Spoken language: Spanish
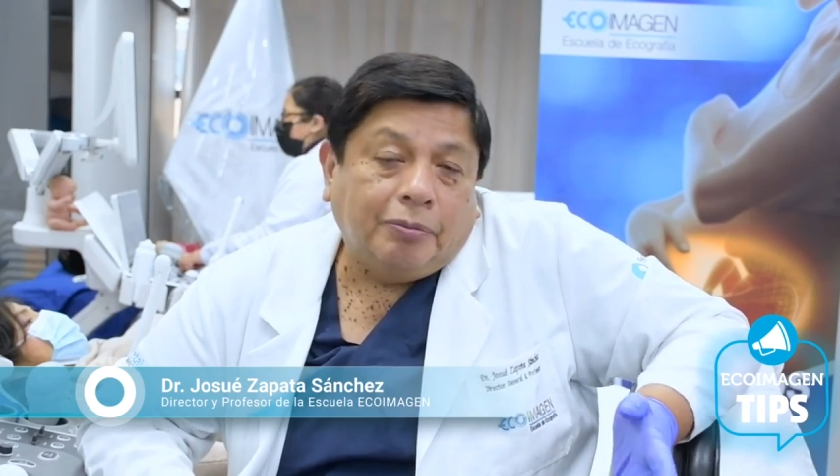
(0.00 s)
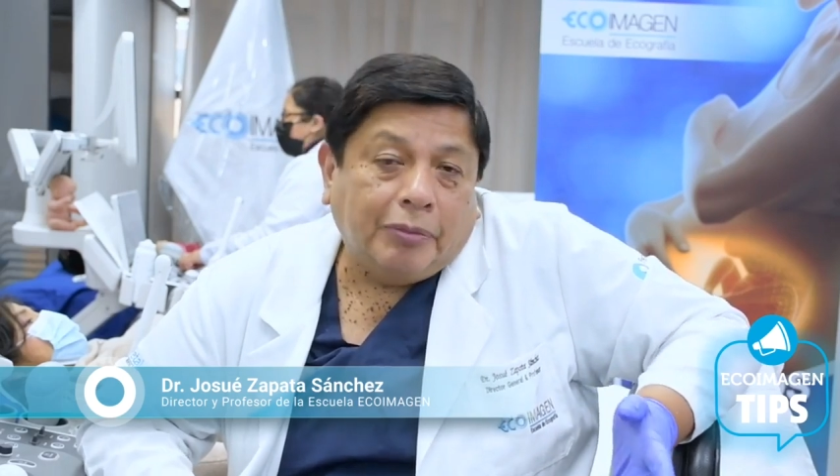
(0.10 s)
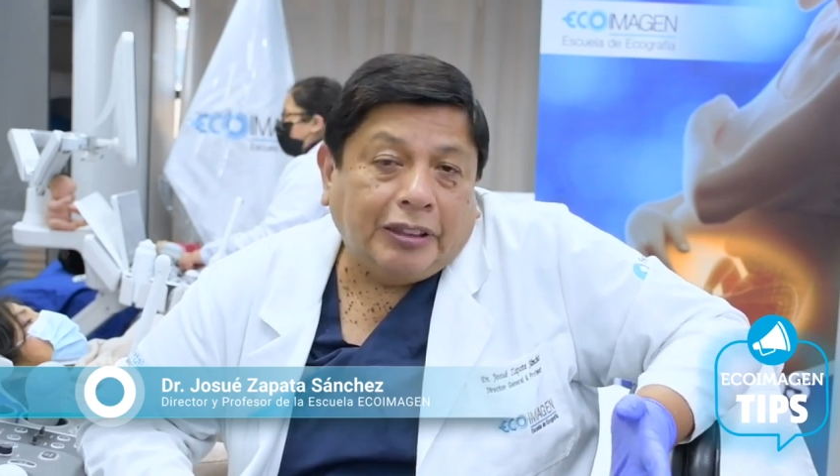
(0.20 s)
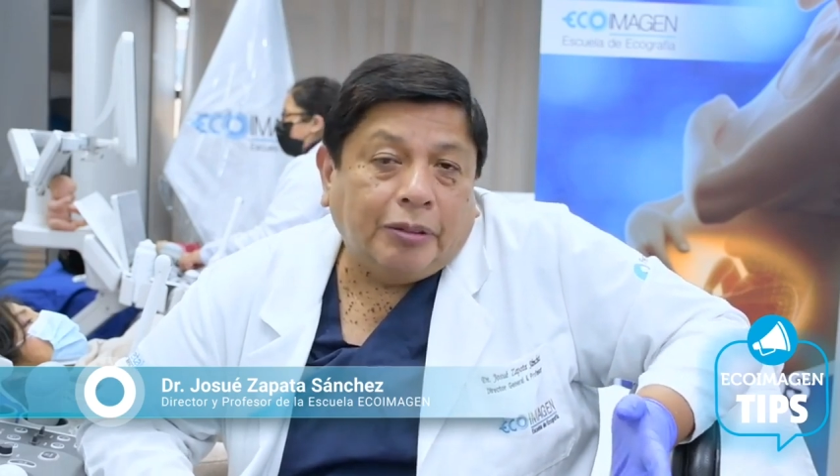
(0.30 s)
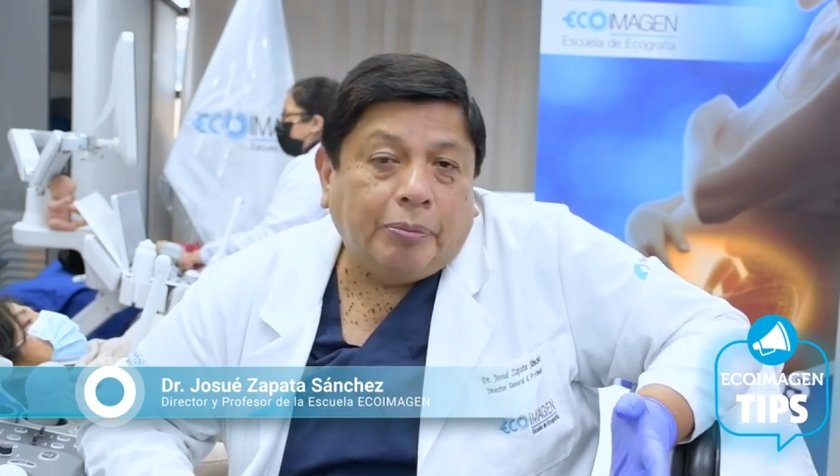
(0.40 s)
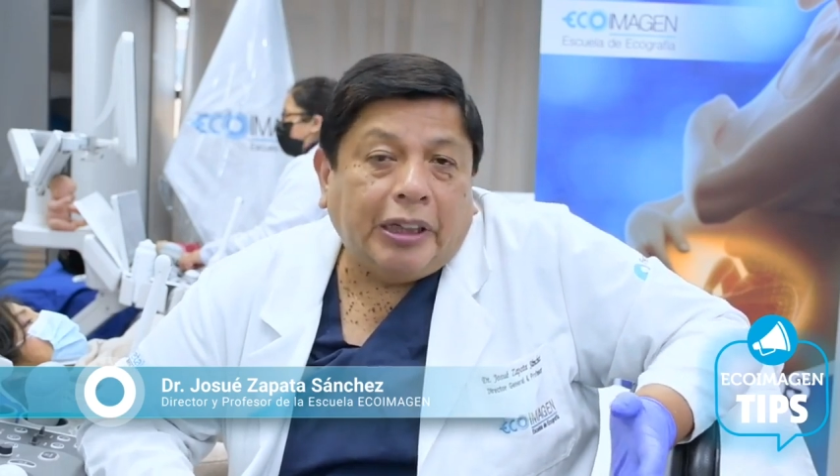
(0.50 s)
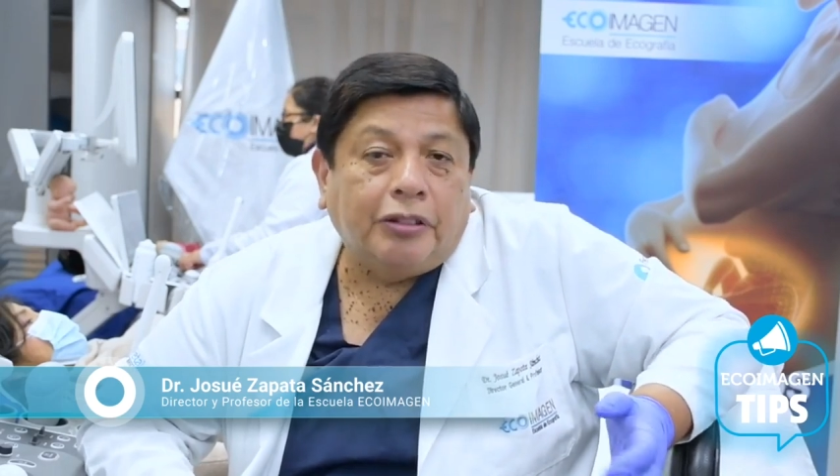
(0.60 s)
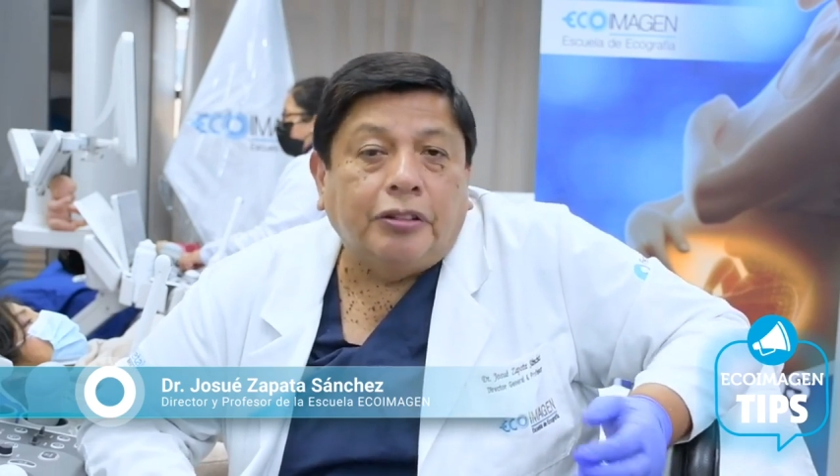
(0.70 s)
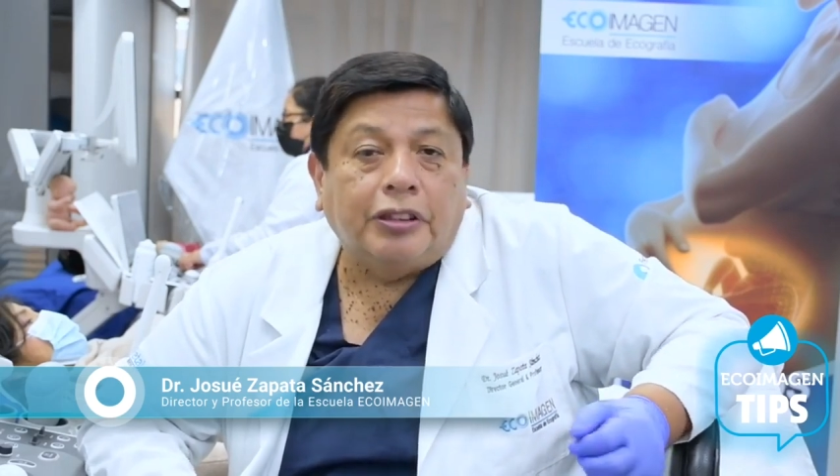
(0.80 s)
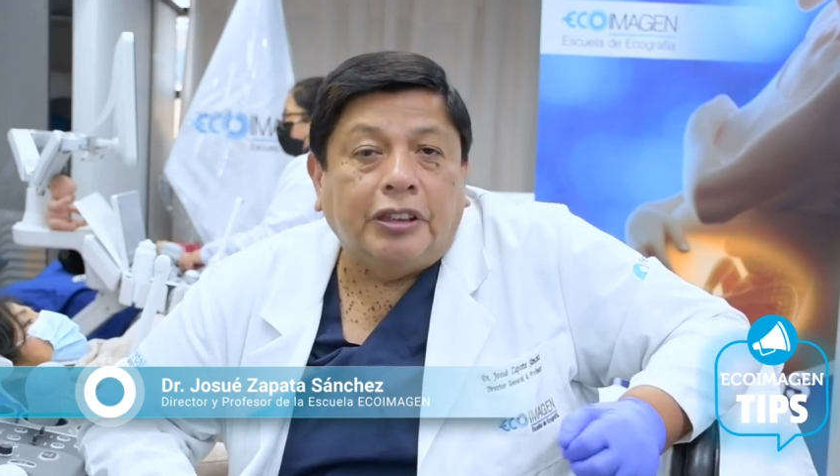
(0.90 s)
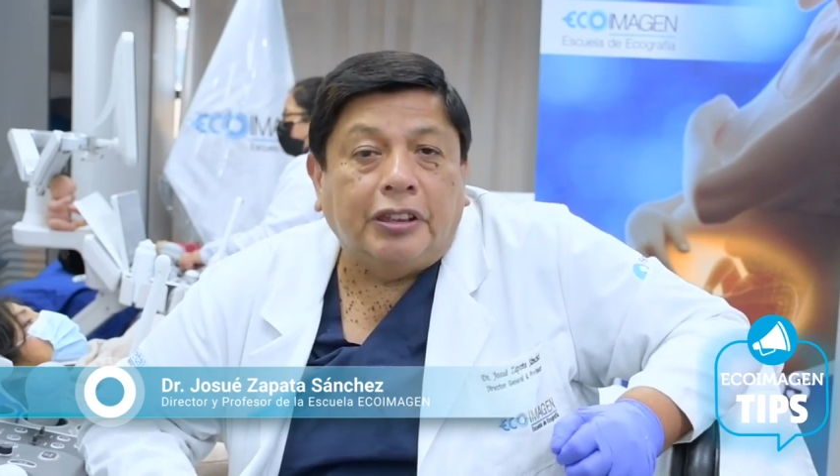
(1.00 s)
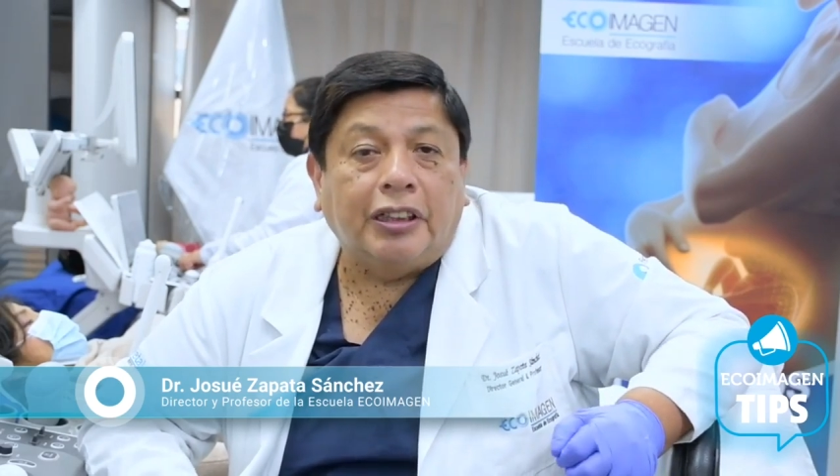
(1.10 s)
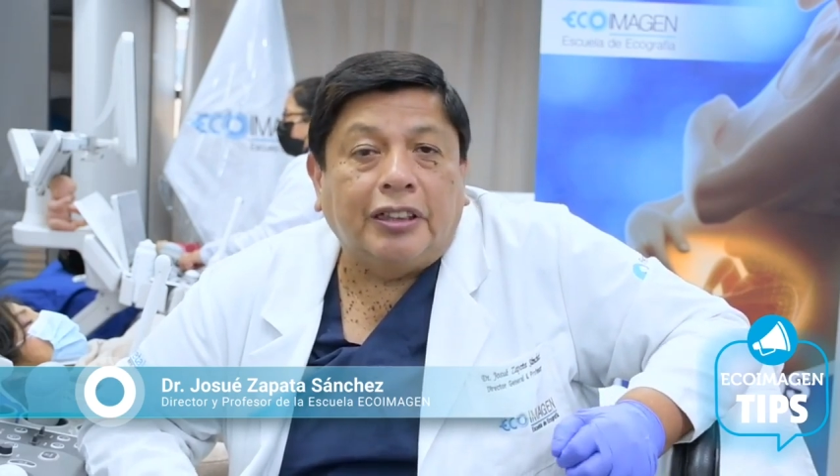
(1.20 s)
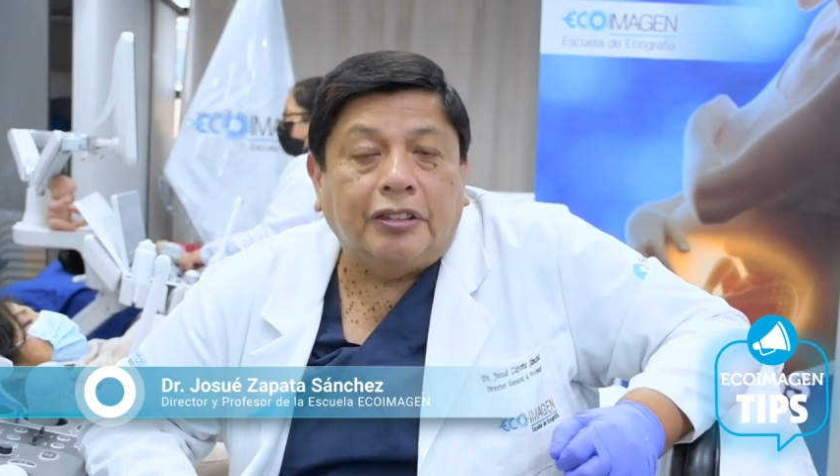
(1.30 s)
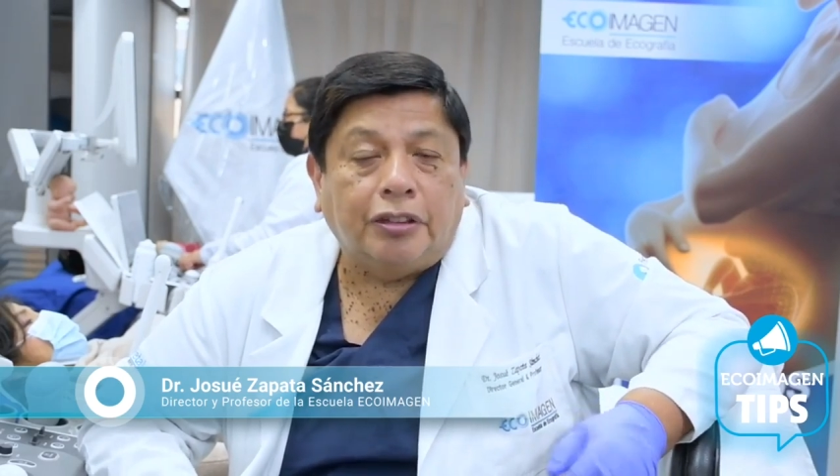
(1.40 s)
más temprano tienen
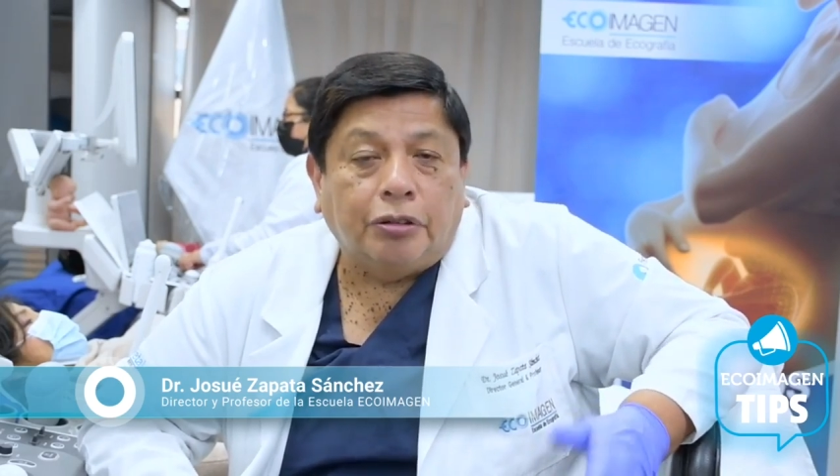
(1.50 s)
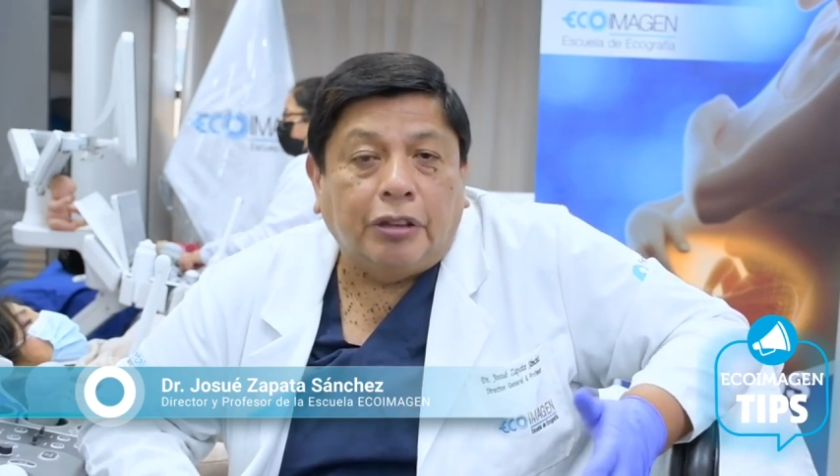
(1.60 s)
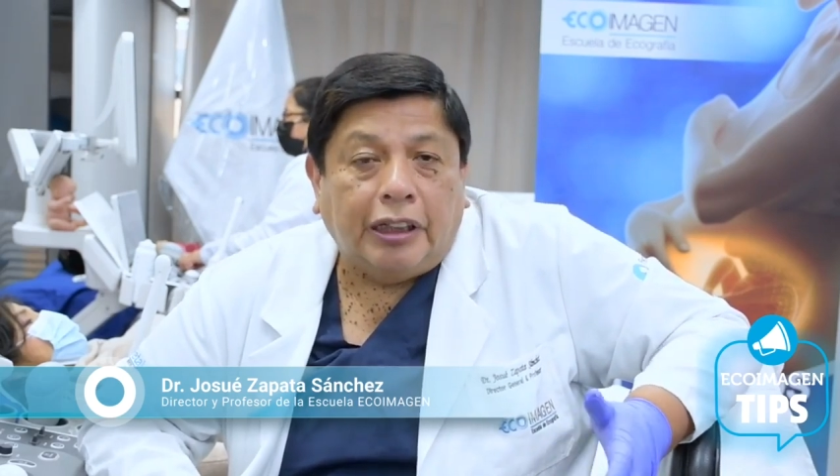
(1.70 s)
el acceso